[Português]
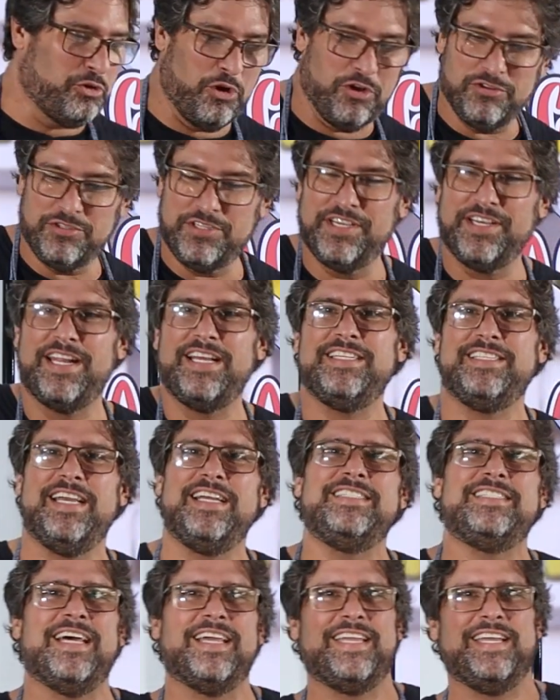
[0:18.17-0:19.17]
todos os
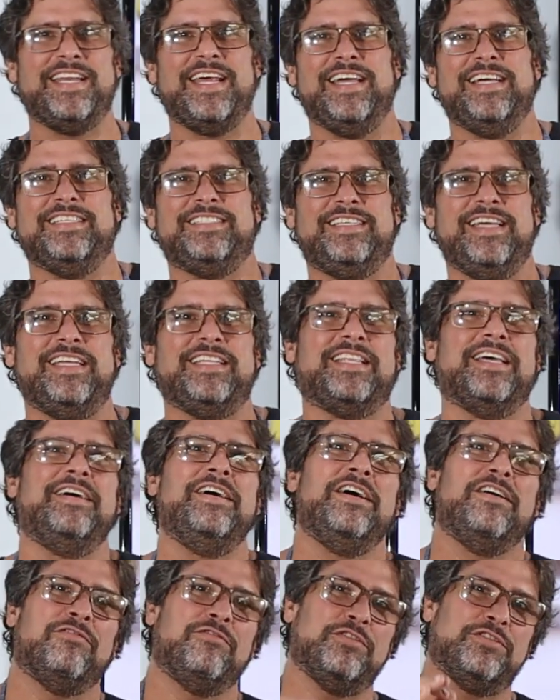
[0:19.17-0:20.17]
ingredientes aqui da receita
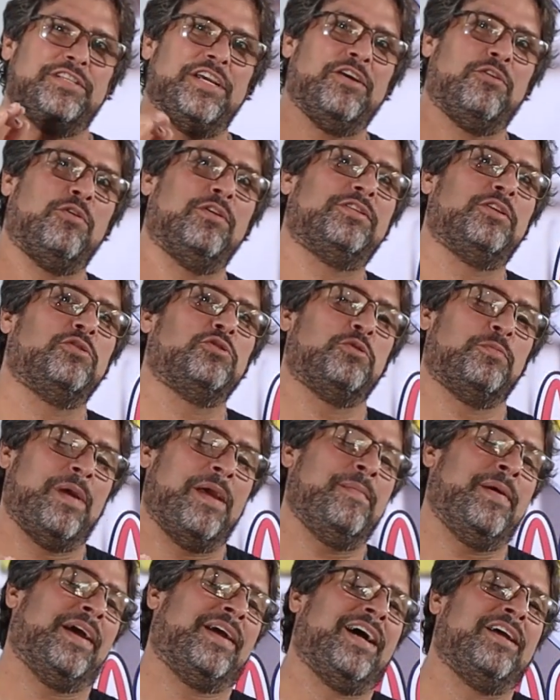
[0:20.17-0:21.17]
você encontra nos
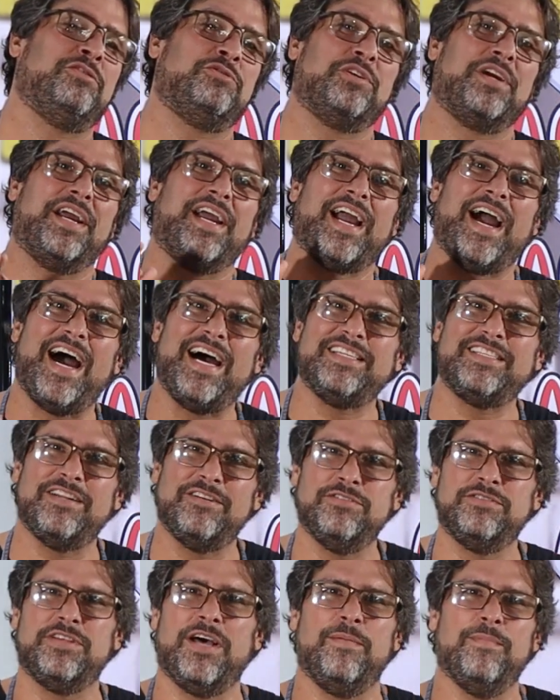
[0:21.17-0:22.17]
supermercados Casa
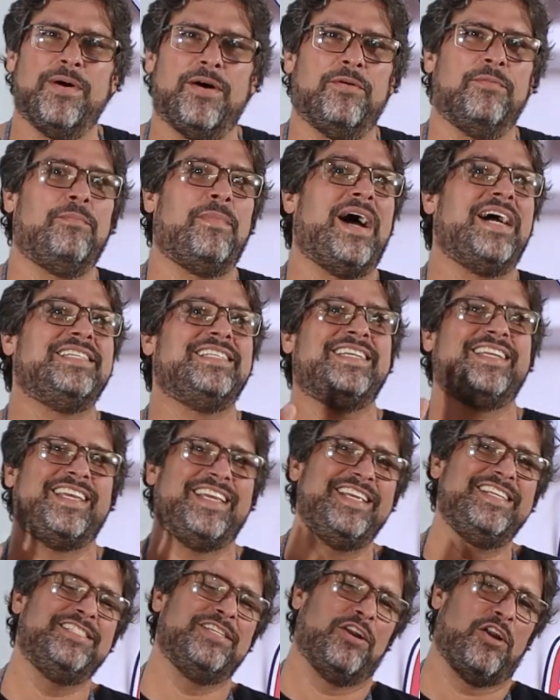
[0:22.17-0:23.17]
do Sabão, mais de
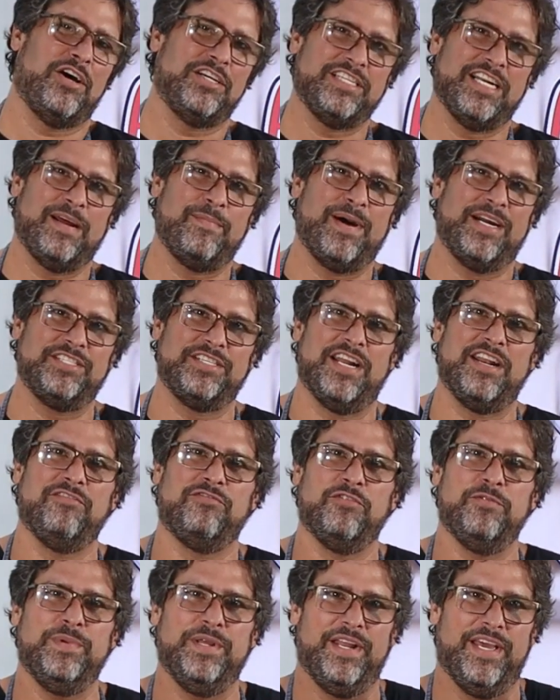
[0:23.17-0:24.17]
15 lojas na Baixada
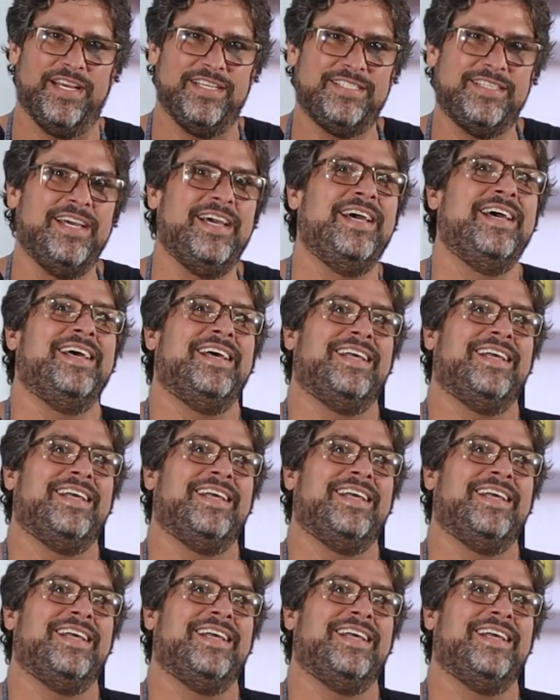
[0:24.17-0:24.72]
Fluminense.